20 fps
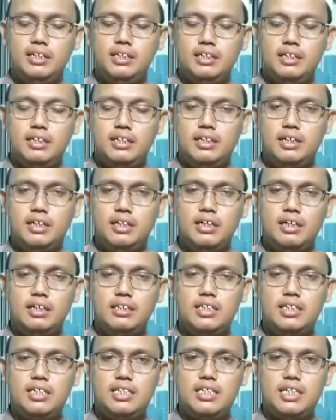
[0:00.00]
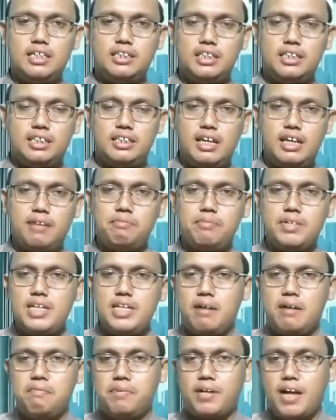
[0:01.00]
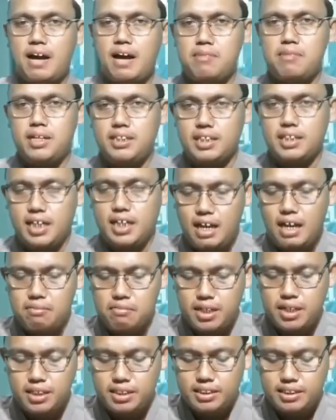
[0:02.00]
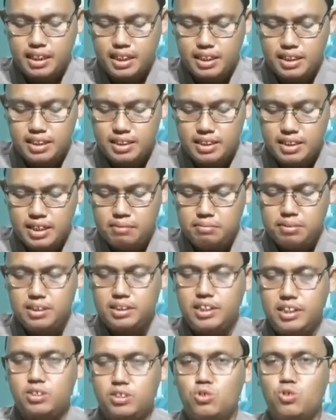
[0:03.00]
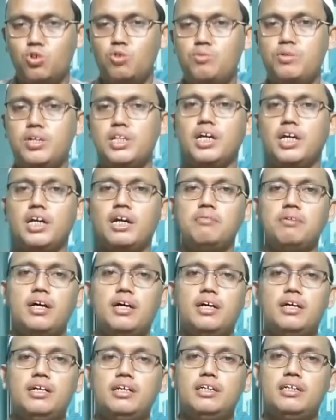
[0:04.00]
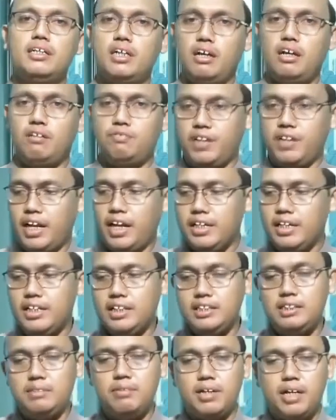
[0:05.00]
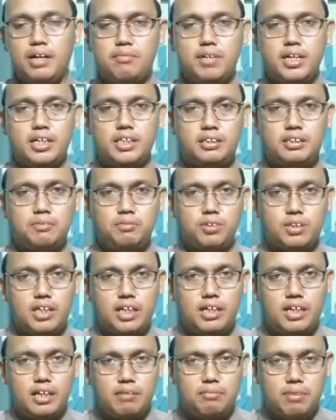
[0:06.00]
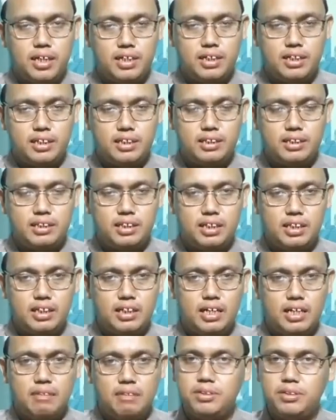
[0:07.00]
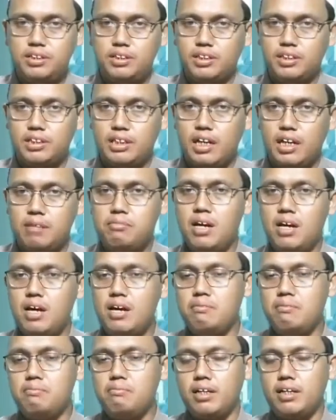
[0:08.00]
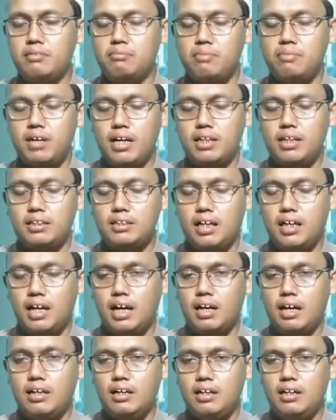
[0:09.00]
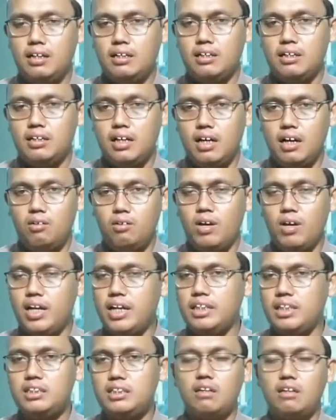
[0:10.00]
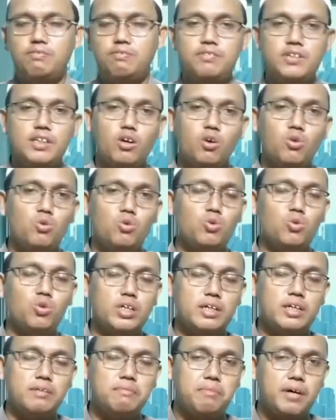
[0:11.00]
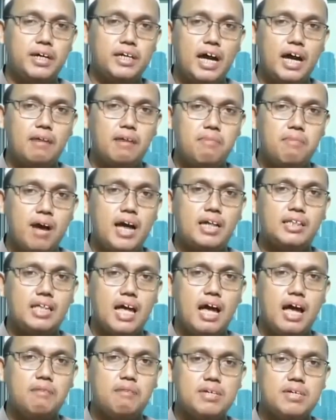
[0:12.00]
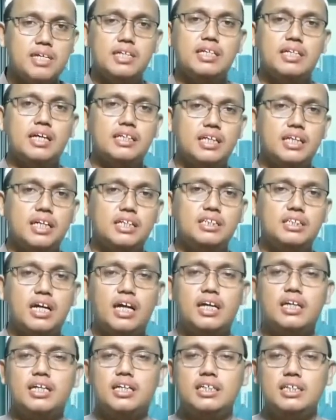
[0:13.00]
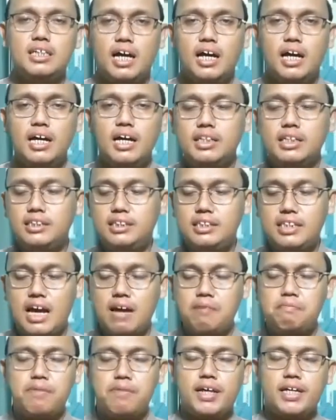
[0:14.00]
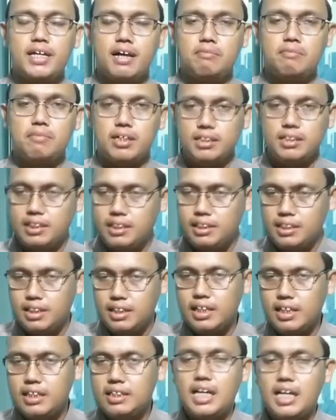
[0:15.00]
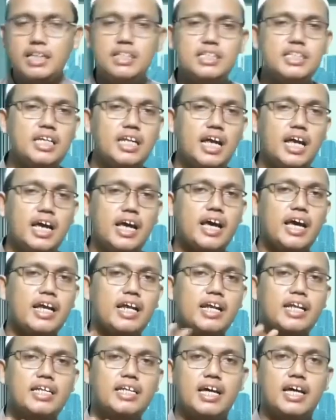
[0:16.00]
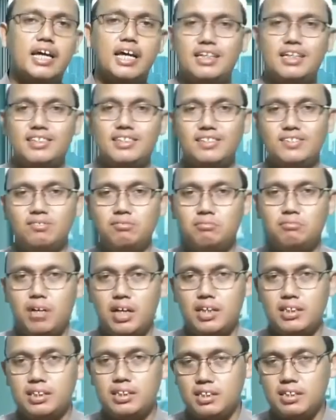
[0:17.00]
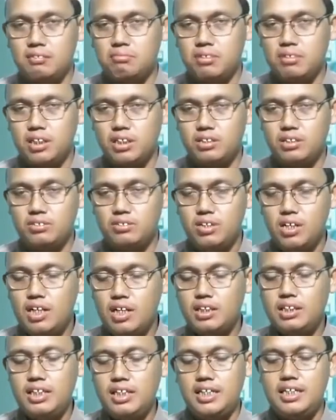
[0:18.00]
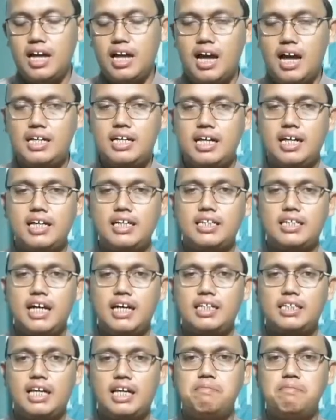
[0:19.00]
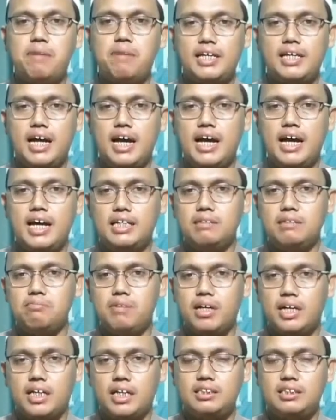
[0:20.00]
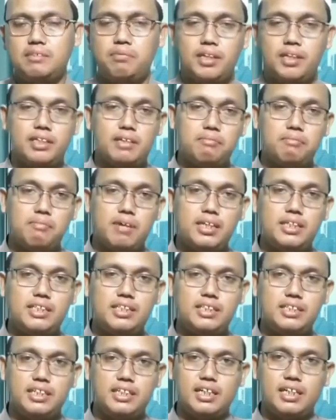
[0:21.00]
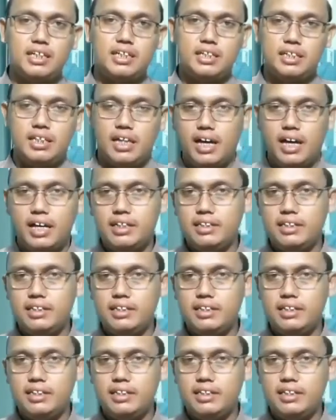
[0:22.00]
ya, tidak setiap yang beramal dengan amalan jahiliyah mesti dihukumi dengan apa? kekafiran. Sebagaimana disebutkan dalam hadis eh, Nabi SAW, man mata ya walaysa fi unuki bai'a mata mitatan jahiliyah siapa yang mati dan di lehernya bahasanya begitu tidak ada ikatan bayat maka seperti mati jahiliyah